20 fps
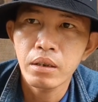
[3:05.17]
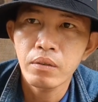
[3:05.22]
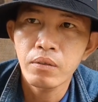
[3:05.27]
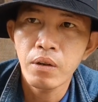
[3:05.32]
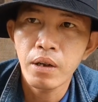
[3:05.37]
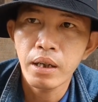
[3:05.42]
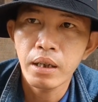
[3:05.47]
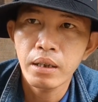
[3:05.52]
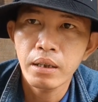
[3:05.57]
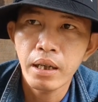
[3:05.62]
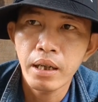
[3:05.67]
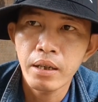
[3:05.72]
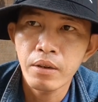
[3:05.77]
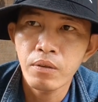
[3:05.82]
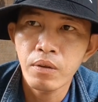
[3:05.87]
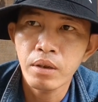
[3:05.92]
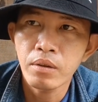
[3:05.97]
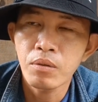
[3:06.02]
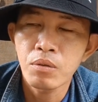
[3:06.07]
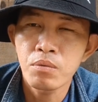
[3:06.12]
khoan nay
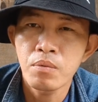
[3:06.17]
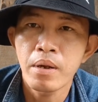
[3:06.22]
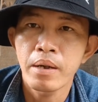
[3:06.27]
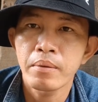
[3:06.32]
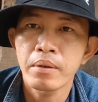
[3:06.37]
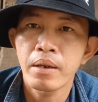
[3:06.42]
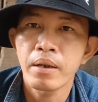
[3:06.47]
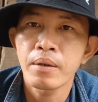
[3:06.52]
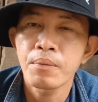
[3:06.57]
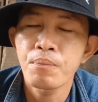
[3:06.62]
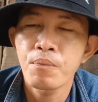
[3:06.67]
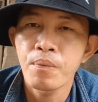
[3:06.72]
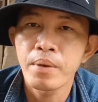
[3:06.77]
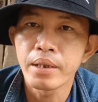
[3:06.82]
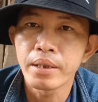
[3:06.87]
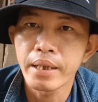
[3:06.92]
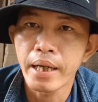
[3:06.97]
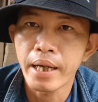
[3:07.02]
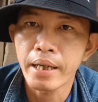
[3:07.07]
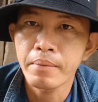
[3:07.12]
khoảng cũng khoảng khoảng
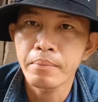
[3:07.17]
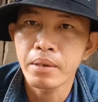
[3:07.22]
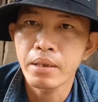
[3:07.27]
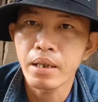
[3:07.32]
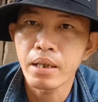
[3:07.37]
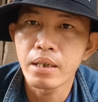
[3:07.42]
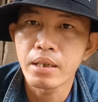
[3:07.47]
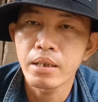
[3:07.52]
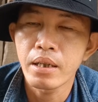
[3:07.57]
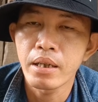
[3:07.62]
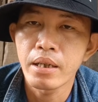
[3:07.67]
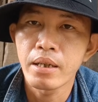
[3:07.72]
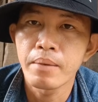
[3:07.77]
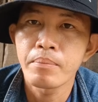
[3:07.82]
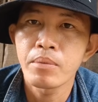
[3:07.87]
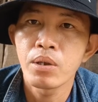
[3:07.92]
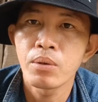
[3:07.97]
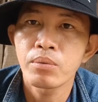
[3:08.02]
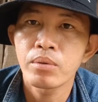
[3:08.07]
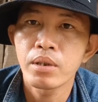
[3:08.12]
10 ngày mà chạy thì
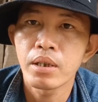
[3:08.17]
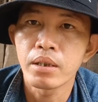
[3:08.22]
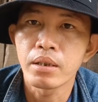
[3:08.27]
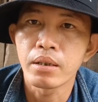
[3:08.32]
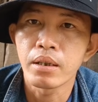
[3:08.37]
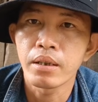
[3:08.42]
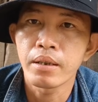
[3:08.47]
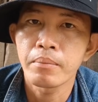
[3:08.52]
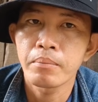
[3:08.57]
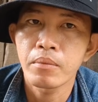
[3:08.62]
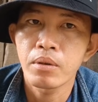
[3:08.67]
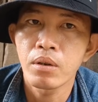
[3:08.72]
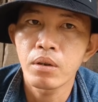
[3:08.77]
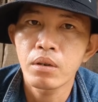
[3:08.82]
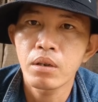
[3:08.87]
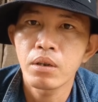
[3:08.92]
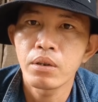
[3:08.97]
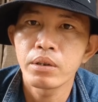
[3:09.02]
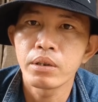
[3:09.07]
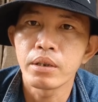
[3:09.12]
em vô tình em có
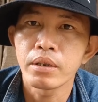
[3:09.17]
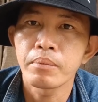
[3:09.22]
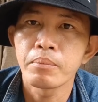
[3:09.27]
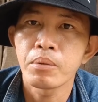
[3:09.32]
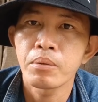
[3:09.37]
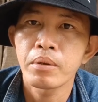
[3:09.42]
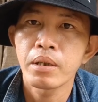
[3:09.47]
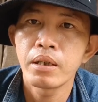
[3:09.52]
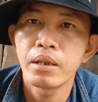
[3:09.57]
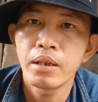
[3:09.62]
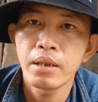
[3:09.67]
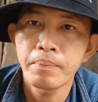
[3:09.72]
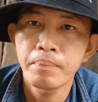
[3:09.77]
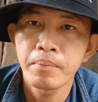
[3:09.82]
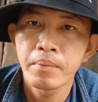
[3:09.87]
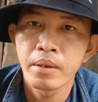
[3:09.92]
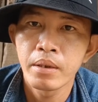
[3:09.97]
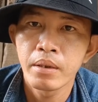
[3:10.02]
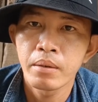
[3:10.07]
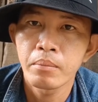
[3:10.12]
coi được một cái clip
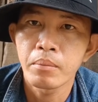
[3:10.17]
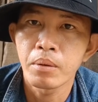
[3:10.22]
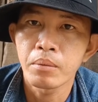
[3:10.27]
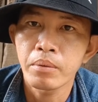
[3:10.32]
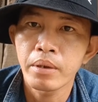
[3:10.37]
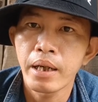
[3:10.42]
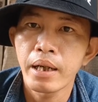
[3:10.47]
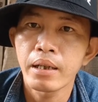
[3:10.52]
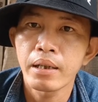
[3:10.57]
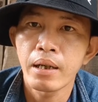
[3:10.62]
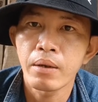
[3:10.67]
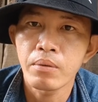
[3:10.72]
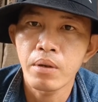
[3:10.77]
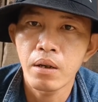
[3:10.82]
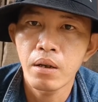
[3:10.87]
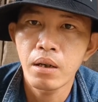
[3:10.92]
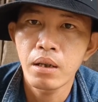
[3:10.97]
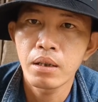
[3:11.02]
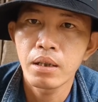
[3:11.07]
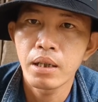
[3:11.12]
một cái anh nào
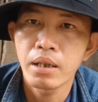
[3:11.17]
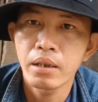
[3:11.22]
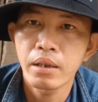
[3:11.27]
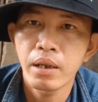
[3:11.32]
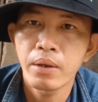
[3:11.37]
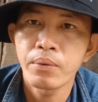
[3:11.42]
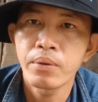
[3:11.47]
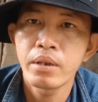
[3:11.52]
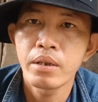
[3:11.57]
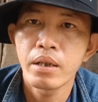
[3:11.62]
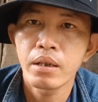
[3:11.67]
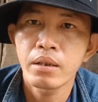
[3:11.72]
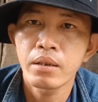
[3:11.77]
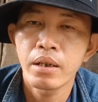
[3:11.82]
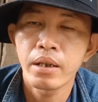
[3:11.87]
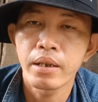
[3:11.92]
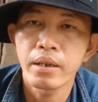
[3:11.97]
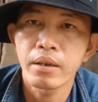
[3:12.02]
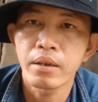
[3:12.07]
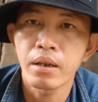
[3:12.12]
đó lên nói diễn
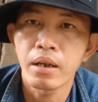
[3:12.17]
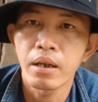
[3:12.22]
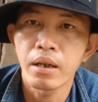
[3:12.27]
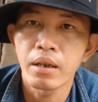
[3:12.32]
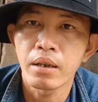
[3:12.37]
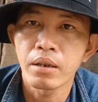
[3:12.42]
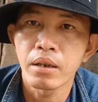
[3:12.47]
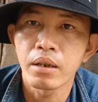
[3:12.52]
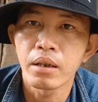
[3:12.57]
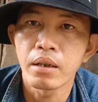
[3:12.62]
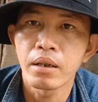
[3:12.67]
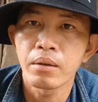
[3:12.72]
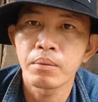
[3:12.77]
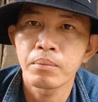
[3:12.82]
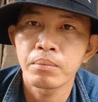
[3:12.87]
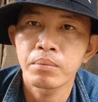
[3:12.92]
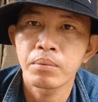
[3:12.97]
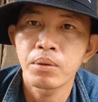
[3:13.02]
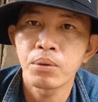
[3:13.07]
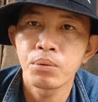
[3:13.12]
về uh,
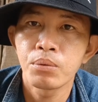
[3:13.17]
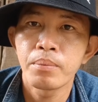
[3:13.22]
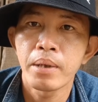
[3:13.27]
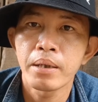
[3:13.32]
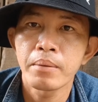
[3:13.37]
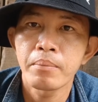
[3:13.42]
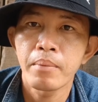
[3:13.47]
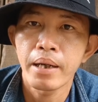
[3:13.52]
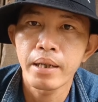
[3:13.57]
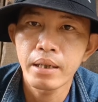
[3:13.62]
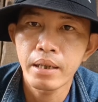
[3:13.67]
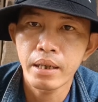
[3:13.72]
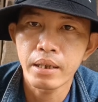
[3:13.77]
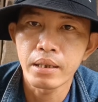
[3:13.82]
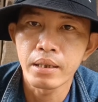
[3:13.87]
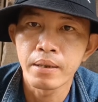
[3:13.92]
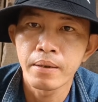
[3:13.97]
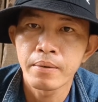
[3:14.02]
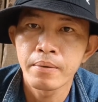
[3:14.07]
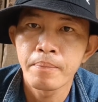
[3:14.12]
ông chú 77
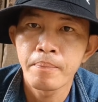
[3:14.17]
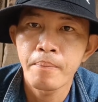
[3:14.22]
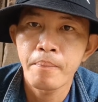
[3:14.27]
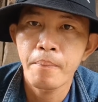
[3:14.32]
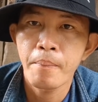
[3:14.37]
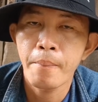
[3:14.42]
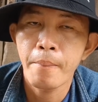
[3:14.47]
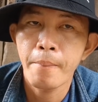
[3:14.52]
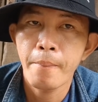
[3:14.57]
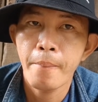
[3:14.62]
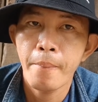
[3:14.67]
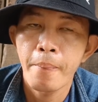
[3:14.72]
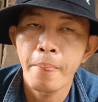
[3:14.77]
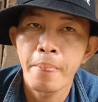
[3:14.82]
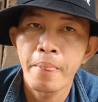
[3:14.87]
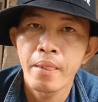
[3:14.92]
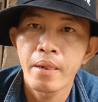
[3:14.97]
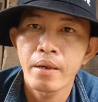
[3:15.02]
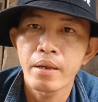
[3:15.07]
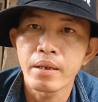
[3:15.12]
này ừ.
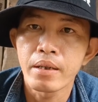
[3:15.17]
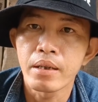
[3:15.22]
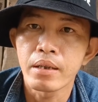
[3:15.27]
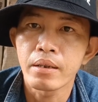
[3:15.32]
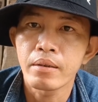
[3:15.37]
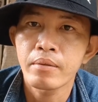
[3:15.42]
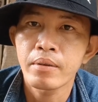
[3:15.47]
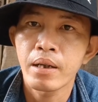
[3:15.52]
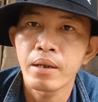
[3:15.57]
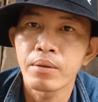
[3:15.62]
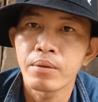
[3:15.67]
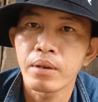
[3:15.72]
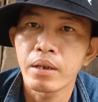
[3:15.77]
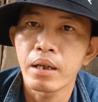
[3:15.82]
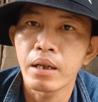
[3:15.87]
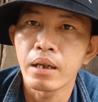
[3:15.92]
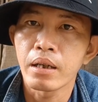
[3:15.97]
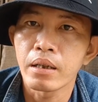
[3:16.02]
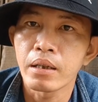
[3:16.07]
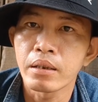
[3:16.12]
thì bắt đầu
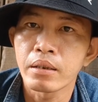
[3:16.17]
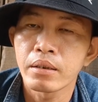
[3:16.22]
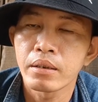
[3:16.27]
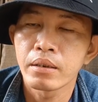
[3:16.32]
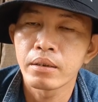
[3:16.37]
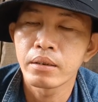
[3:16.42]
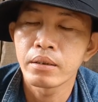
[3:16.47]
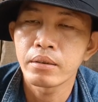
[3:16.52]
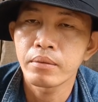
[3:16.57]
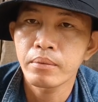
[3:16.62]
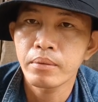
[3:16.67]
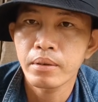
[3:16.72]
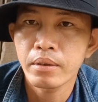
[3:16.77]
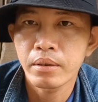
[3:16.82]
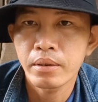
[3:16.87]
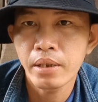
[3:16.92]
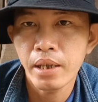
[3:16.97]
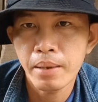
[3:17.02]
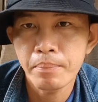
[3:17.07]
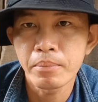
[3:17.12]
là uh,
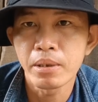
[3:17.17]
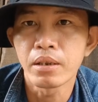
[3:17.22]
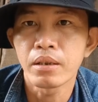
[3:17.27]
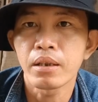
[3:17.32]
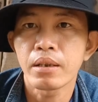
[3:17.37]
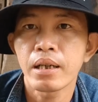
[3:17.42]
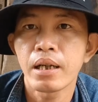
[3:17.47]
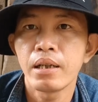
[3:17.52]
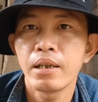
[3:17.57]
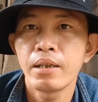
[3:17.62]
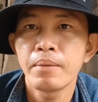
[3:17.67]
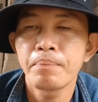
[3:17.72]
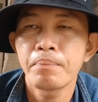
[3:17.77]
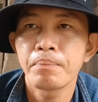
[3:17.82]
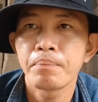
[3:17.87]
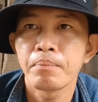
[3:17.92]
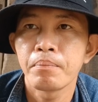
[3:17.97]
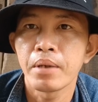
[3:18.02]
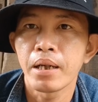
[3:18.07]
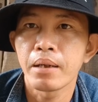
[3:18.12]
xem được cái clip
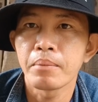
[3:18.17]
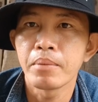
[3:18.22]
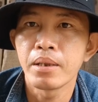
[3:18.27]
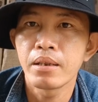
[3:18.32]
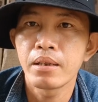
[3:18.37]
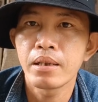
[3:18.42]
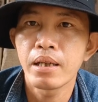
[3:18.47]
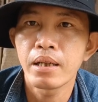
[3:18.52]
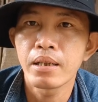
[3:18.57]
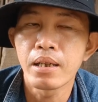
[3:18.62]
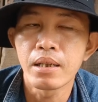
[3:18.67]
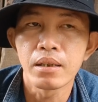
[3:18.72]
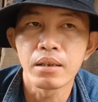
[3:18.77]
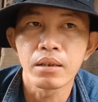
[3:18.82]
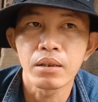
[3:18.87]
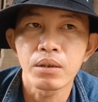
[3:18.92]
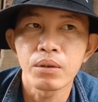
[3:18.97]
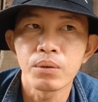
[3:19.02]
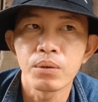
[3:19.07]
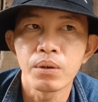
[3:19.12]
mà bên gia đình
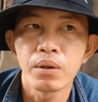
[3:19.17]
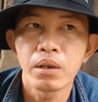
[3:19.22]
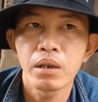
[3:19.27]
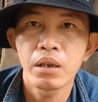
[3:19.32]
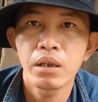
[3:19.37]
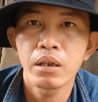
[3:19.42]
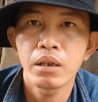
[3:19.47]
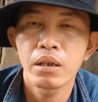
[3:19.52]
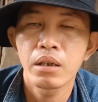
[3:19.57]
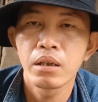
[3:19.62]
của